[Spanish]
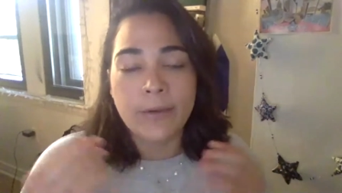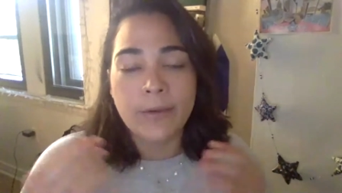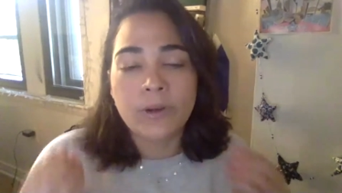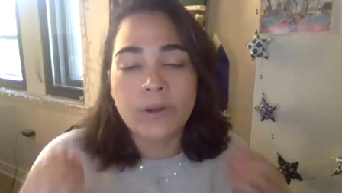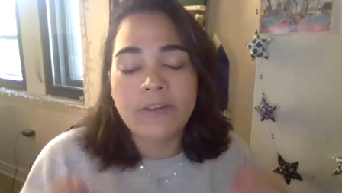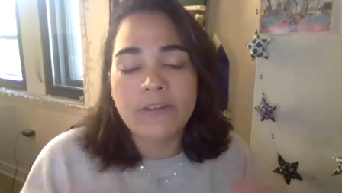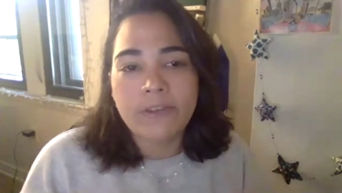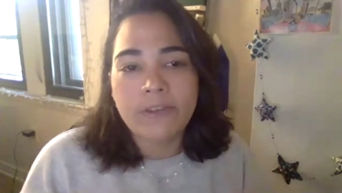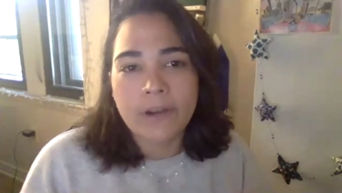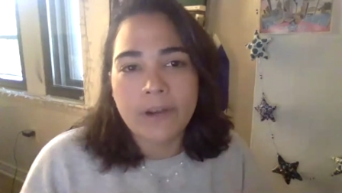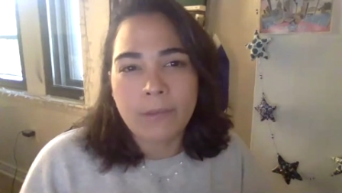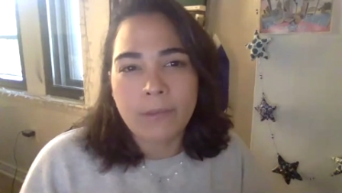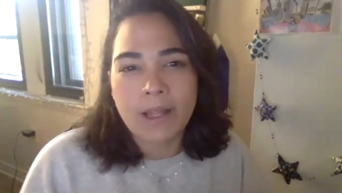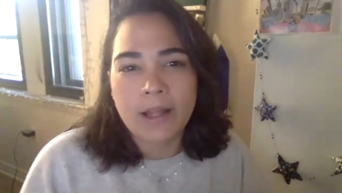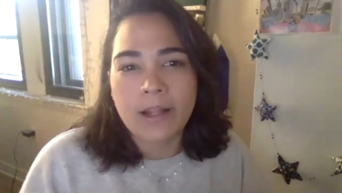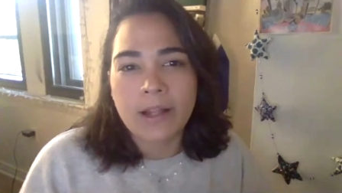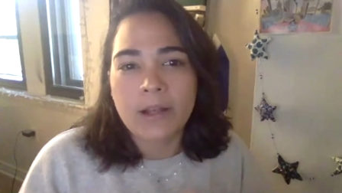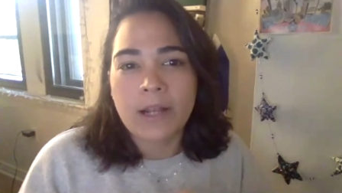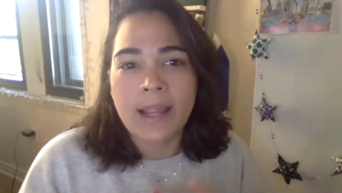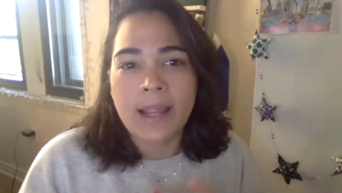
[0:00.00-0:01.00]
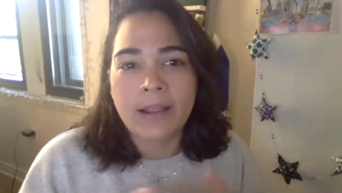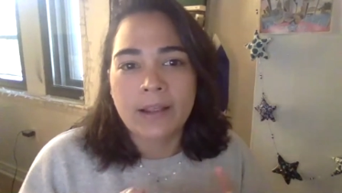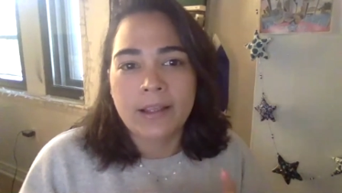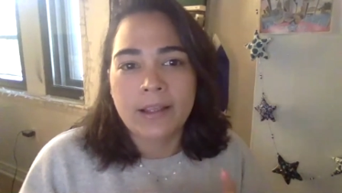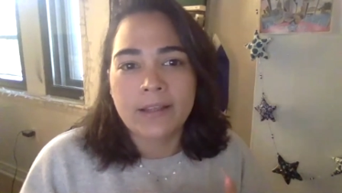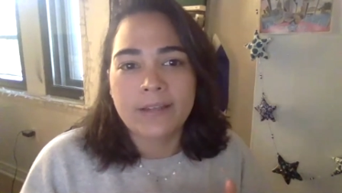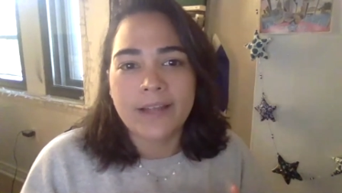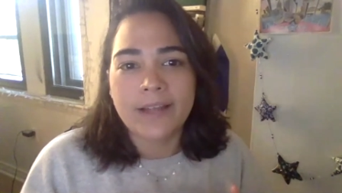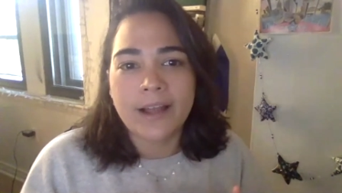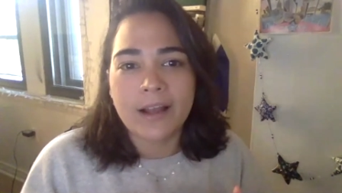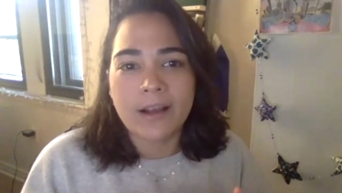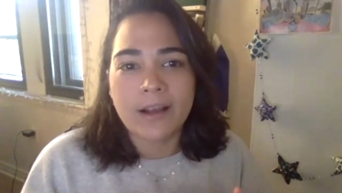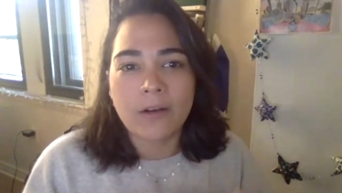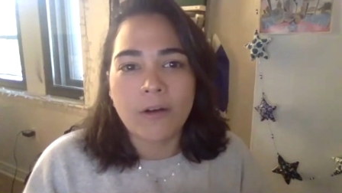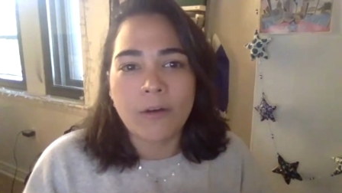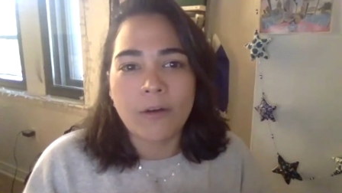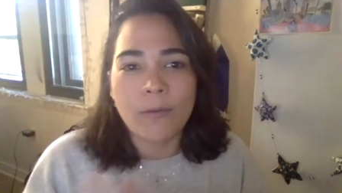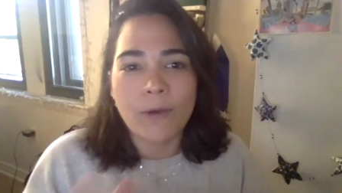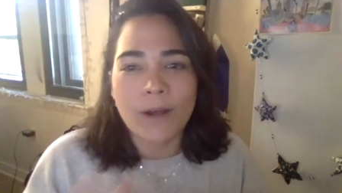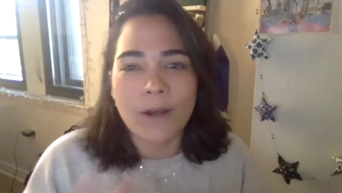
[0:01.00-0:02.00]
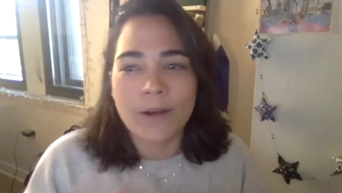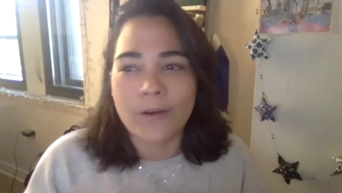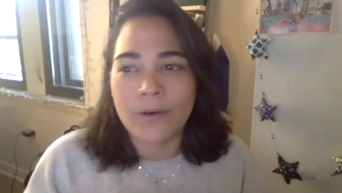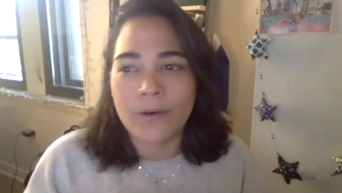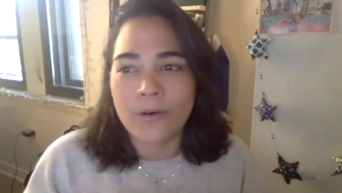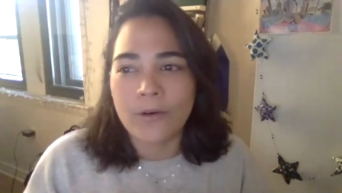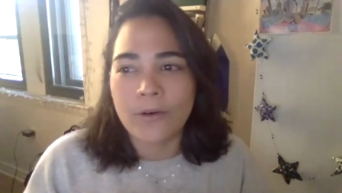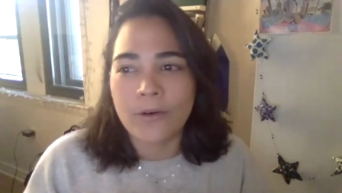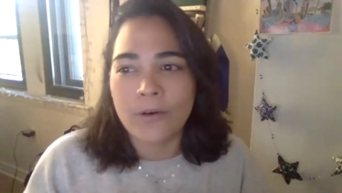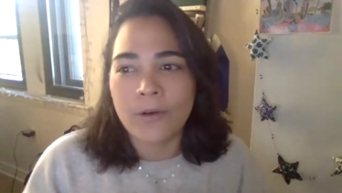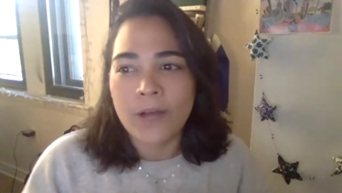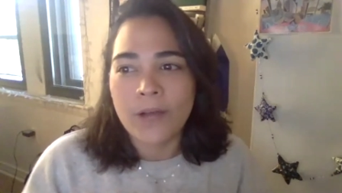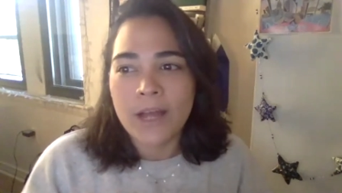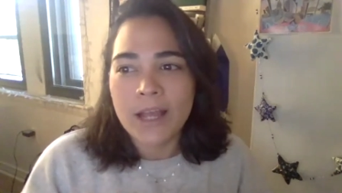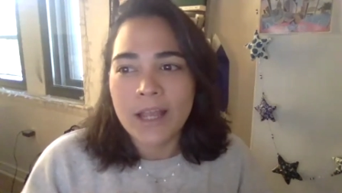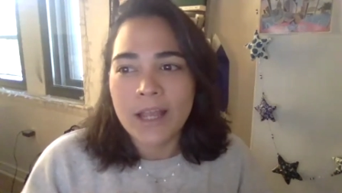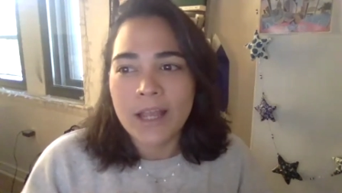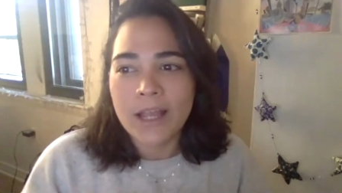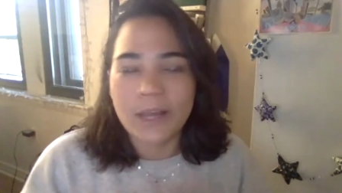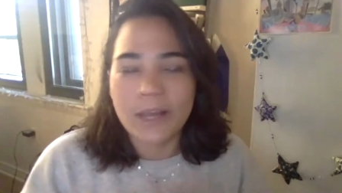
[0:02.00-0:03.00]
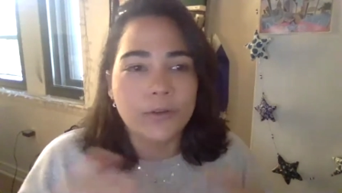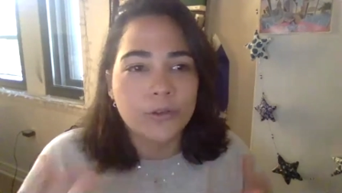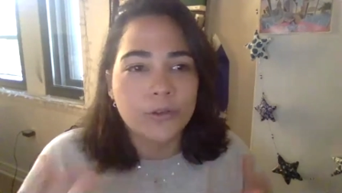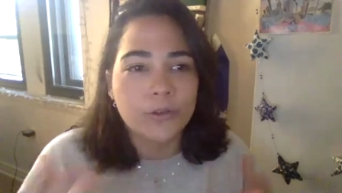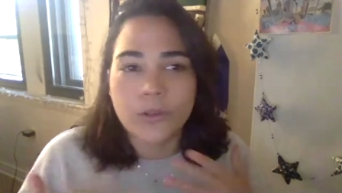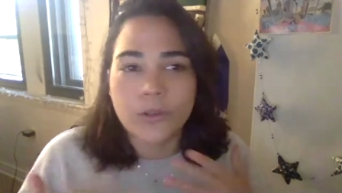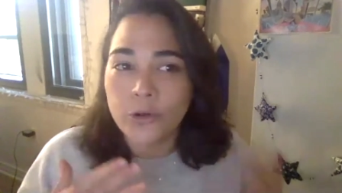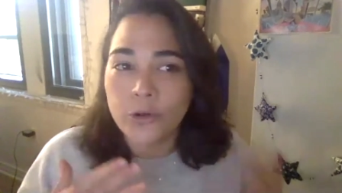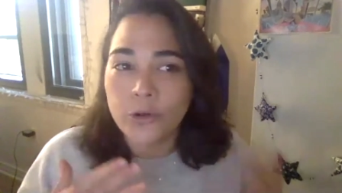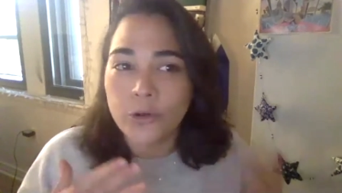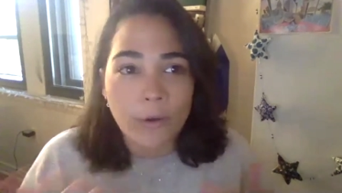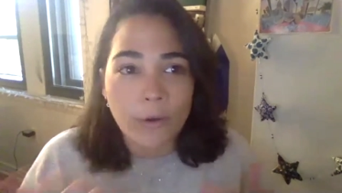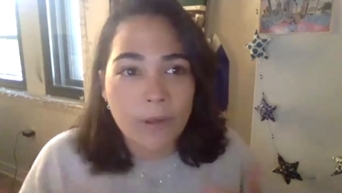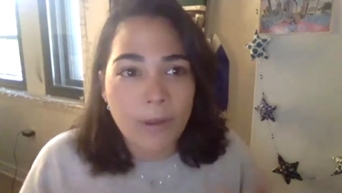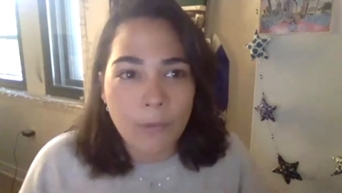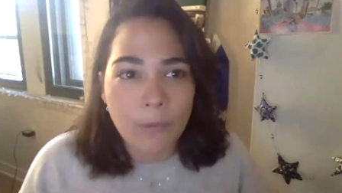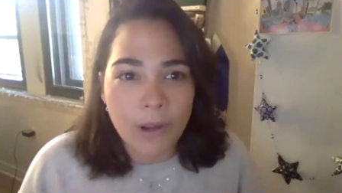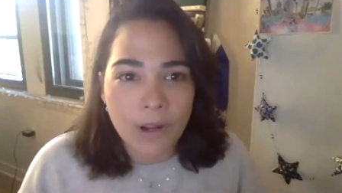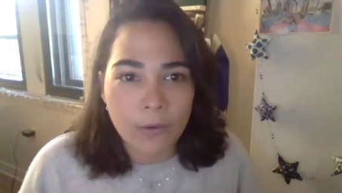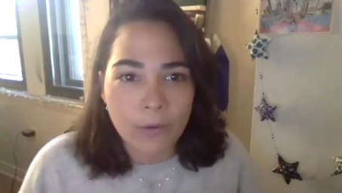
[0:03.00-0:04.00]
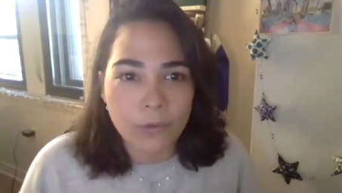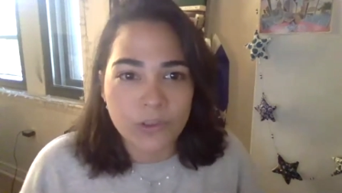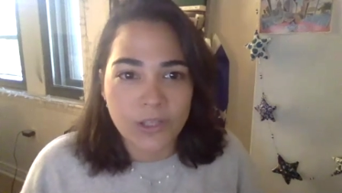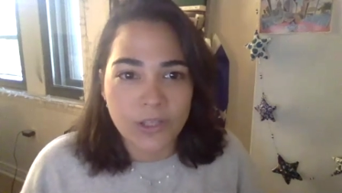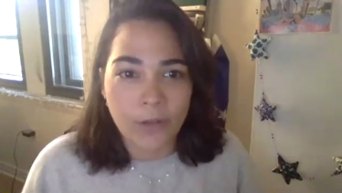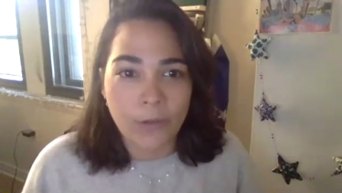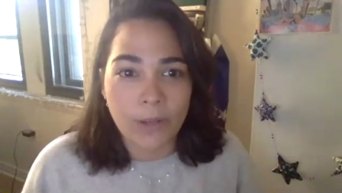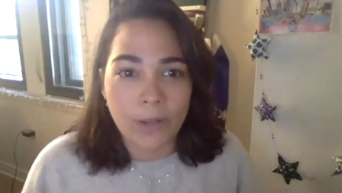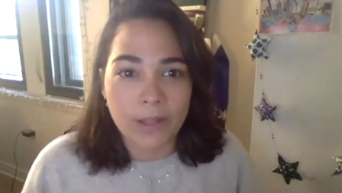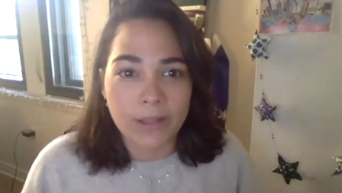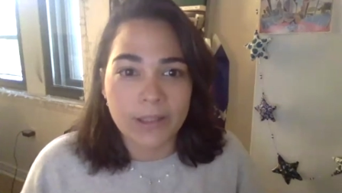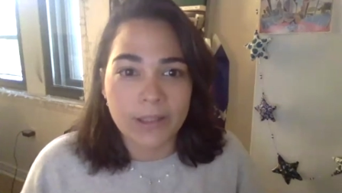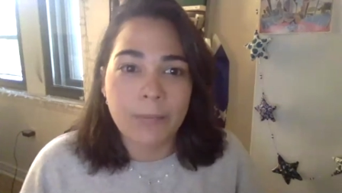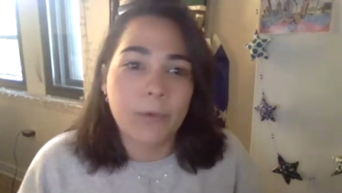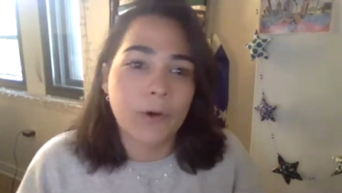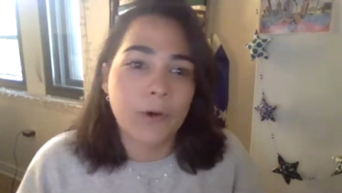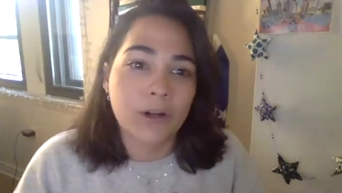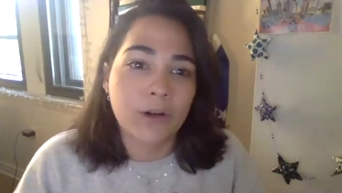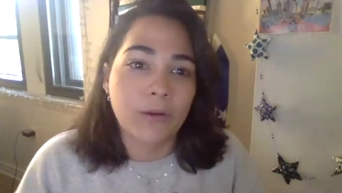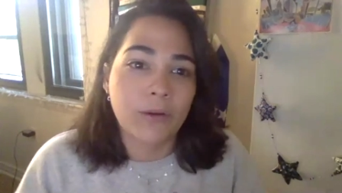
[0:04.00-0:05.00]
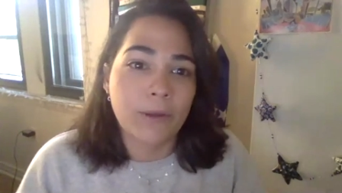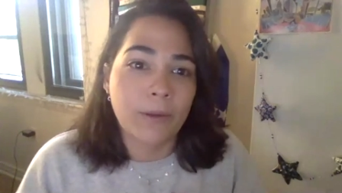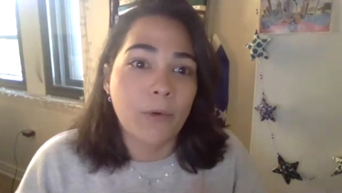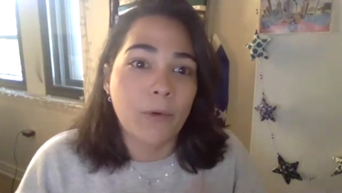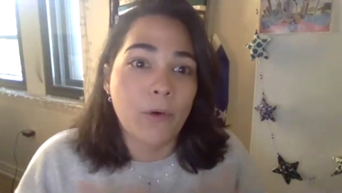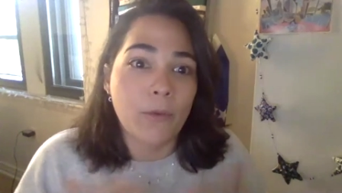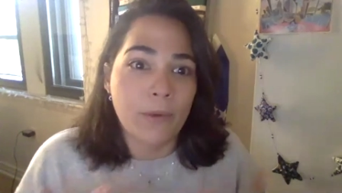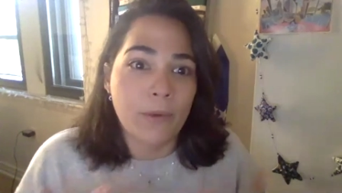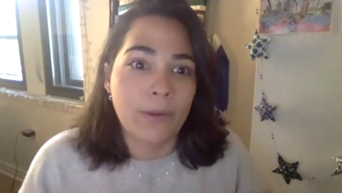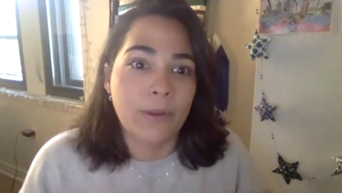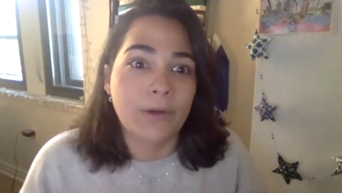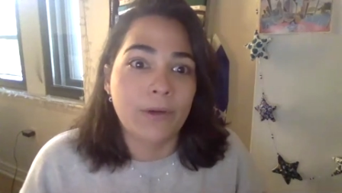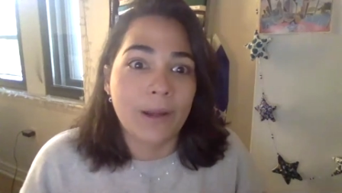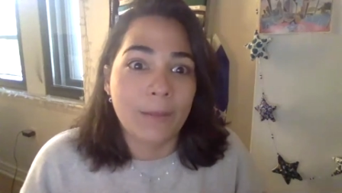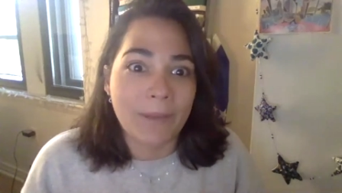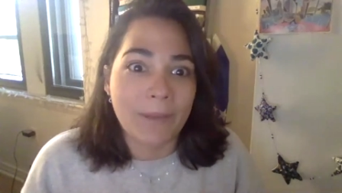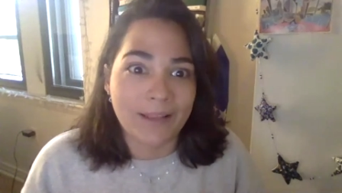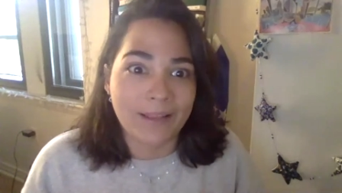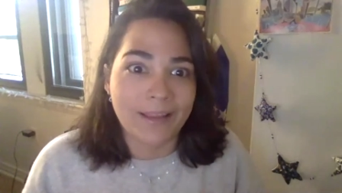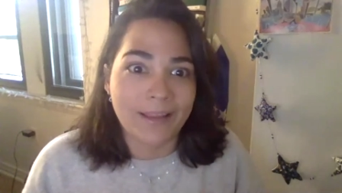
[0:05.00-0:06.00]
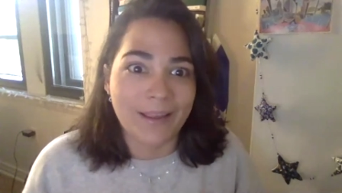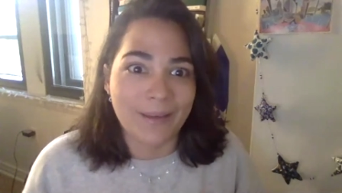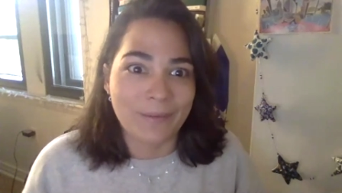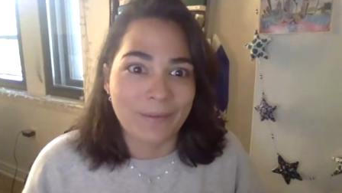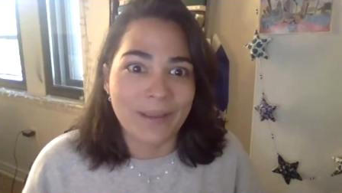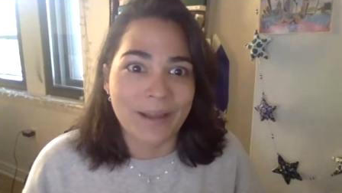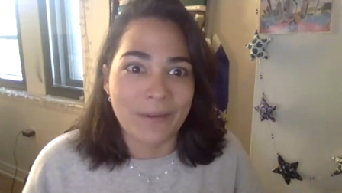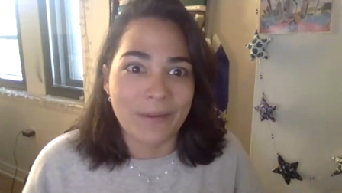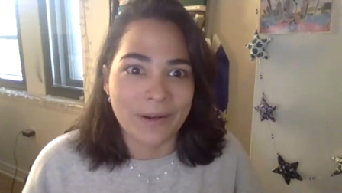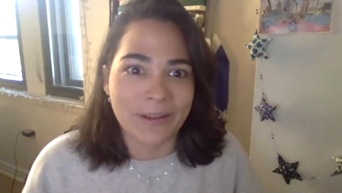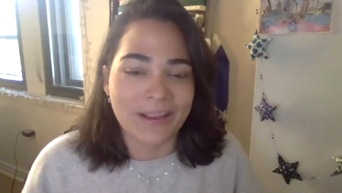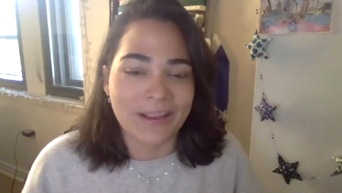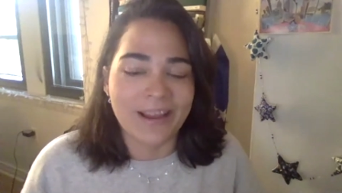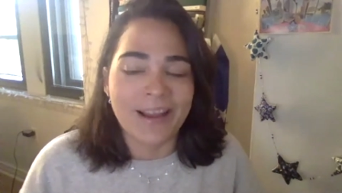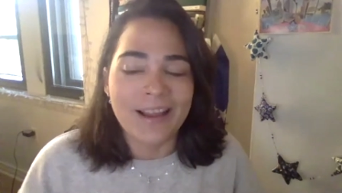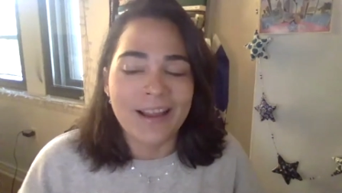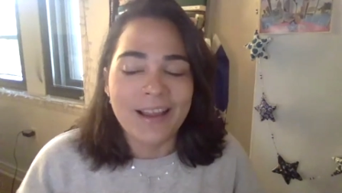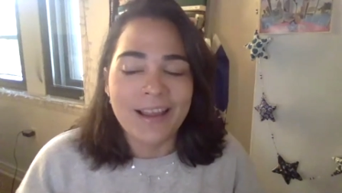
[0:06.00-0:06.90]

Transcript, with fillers: una enfermedad es quizás como algo que nosotros no habíamos escuchado antes porque no habíamos vivido una pandemia, ¿verdad?